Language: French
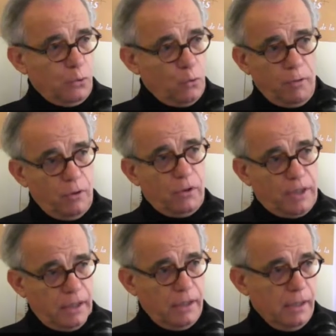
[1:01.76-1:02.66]
on ne comprend
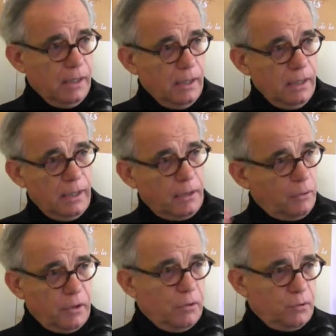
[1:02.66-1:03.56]
rien à la
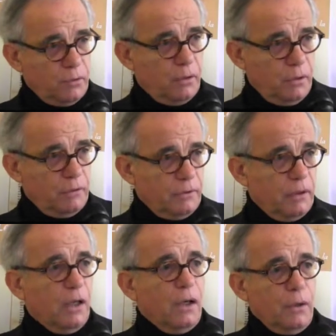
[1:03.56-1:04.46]
cohérence de
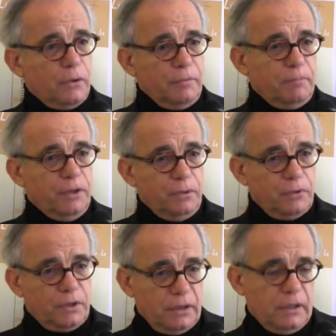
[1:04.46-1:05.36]
l'œuvre, en dépit
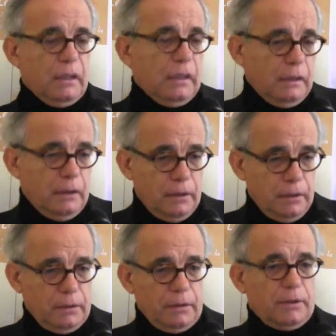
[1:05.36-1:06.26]
de ces,
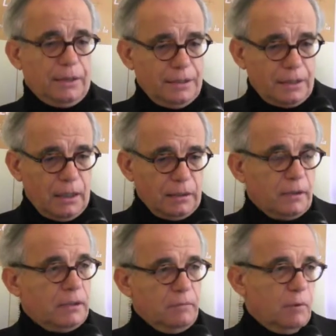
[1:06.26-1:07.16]
euh,
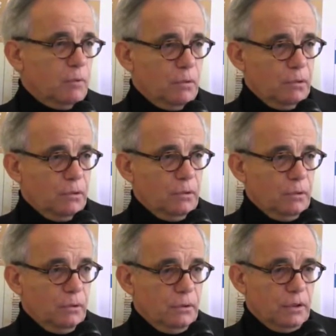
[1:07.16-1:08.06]
strates et ces moments,
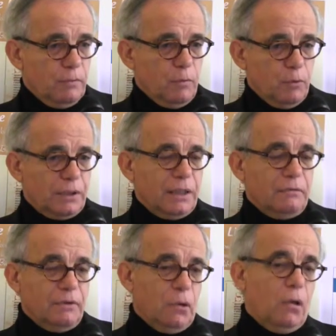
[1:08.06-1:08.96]
ces euh, moments très
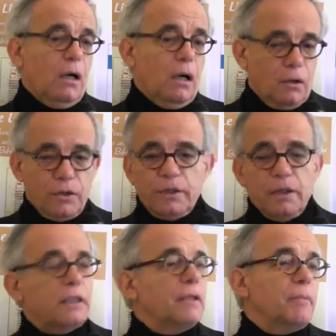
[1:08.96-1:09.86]
différents. Alors j'ai
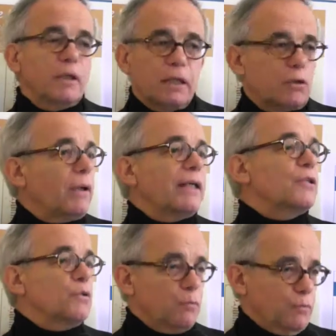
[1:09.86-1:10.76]
essayé d'épingler trois
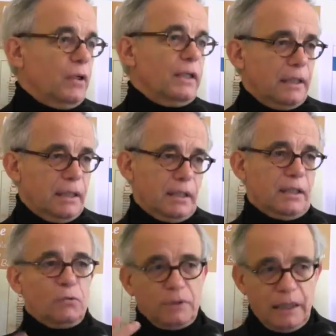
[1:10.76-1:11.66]
questions pour Heidegger
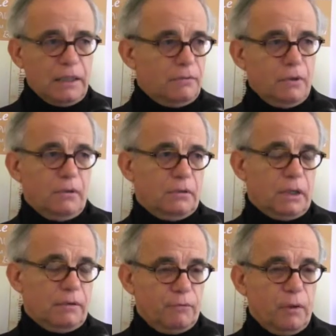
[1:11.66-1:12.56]
qui sont très différentes,
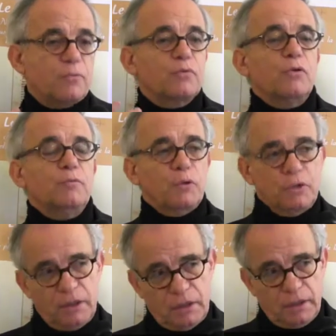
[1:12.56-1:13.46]
qu'il faut absolument
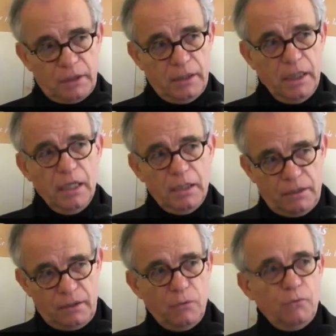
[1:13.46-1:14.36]
distinguer
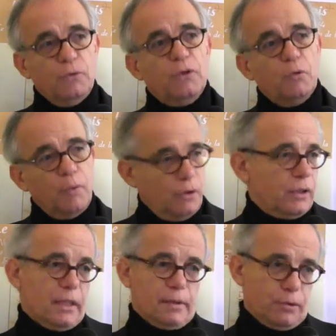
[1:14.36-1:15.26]
si l'on veut y
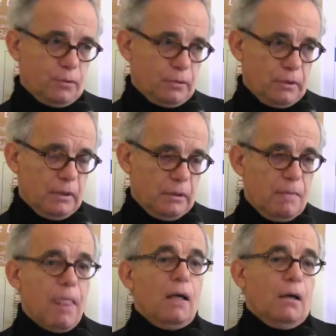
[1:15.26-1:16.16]
comprendre quelque chose. Hein.